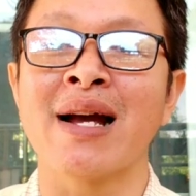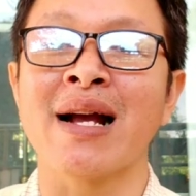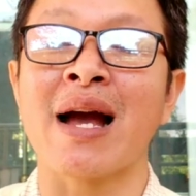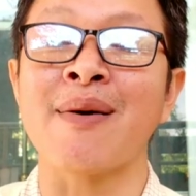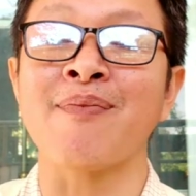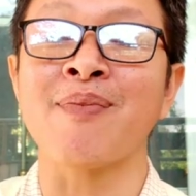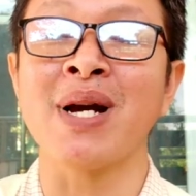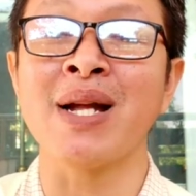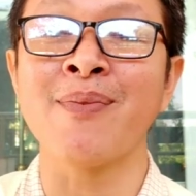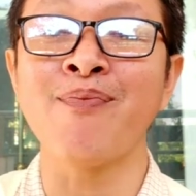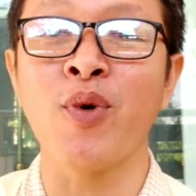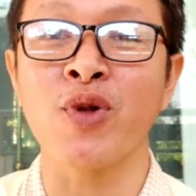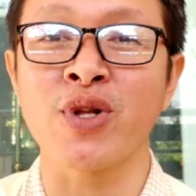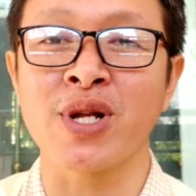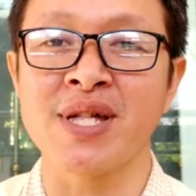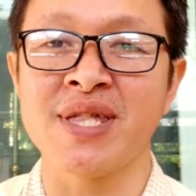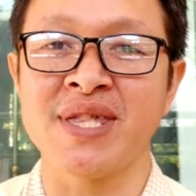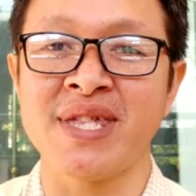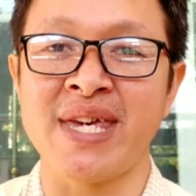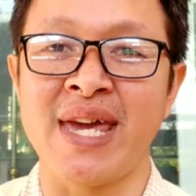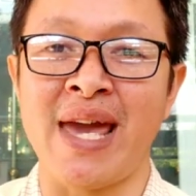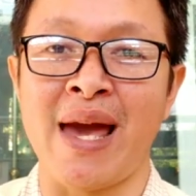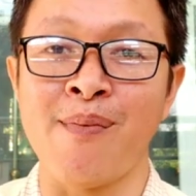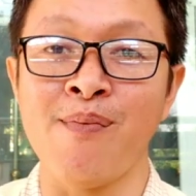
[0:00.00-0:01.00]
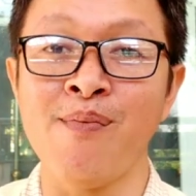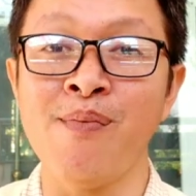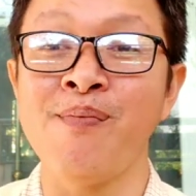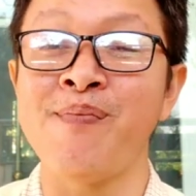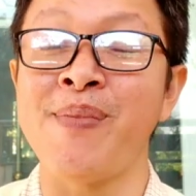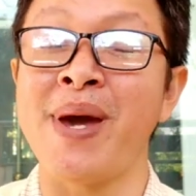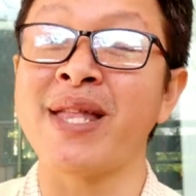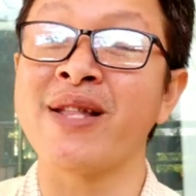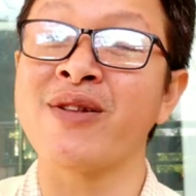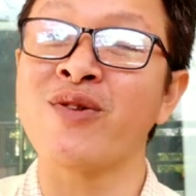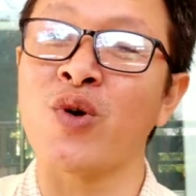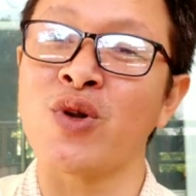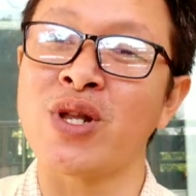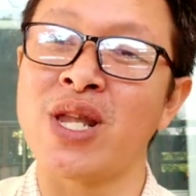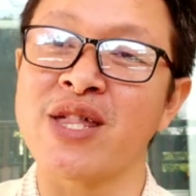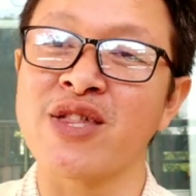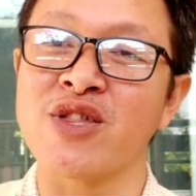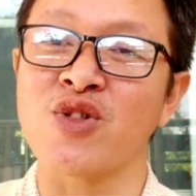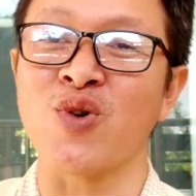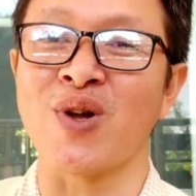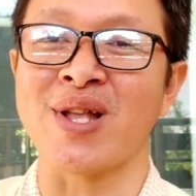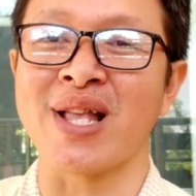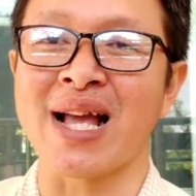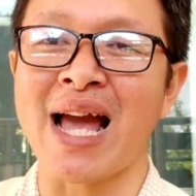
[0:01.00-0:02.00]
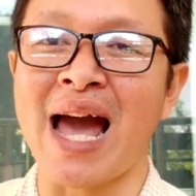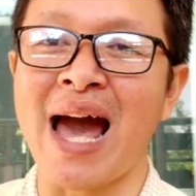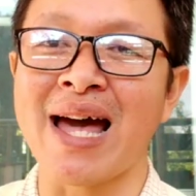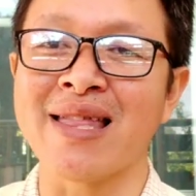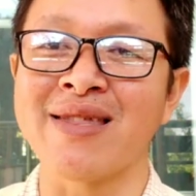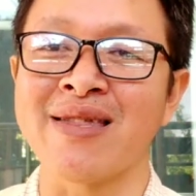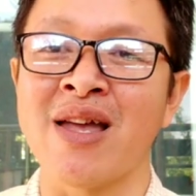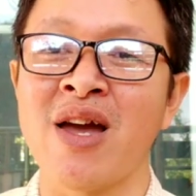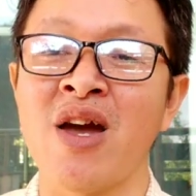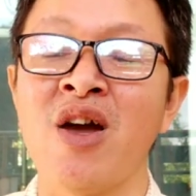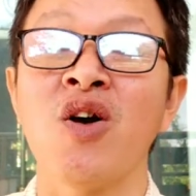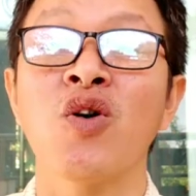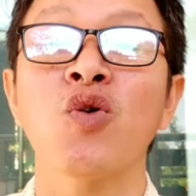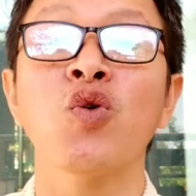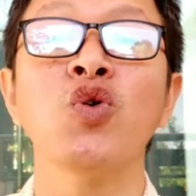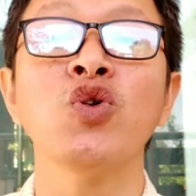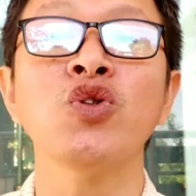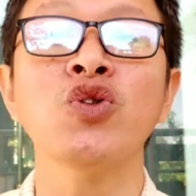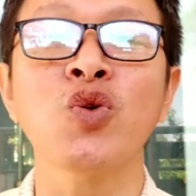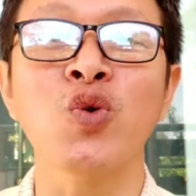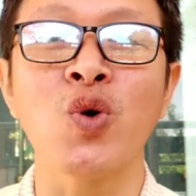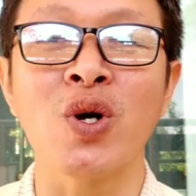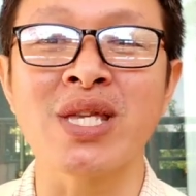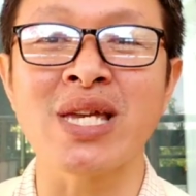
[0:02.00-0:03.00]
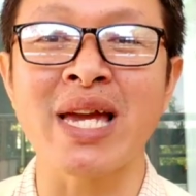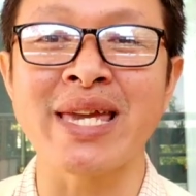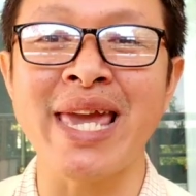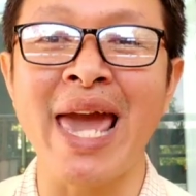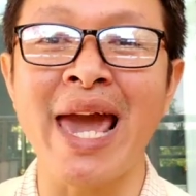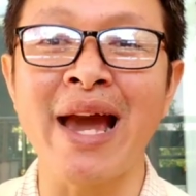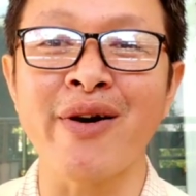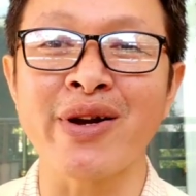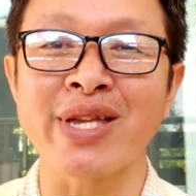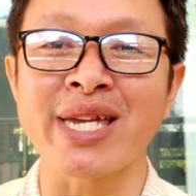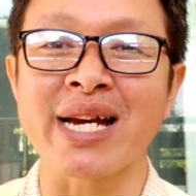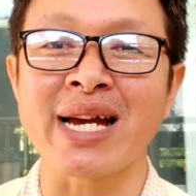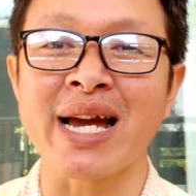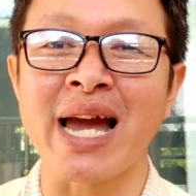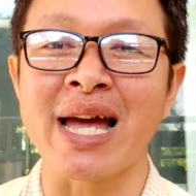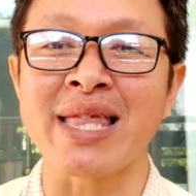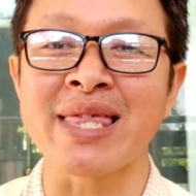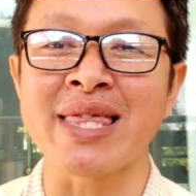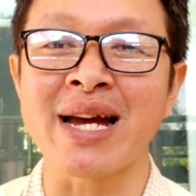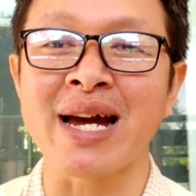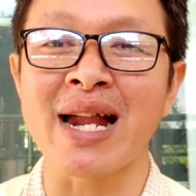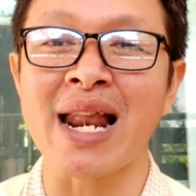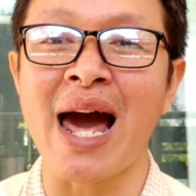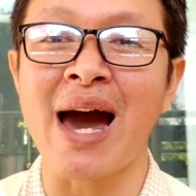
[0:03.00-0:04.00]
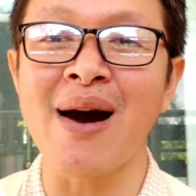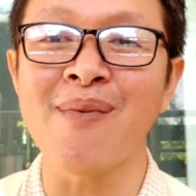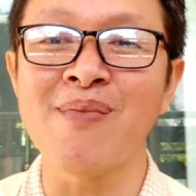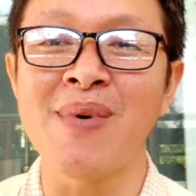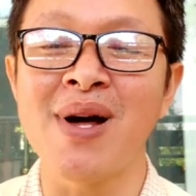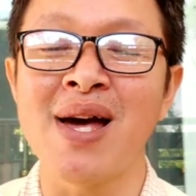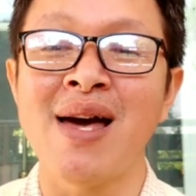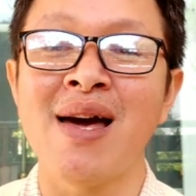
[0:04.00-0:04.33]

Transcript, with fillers: กับเงินปลดเกษียณเป็นคนละส่วนกันคุณควรจะแยกออกจากกันนะครับ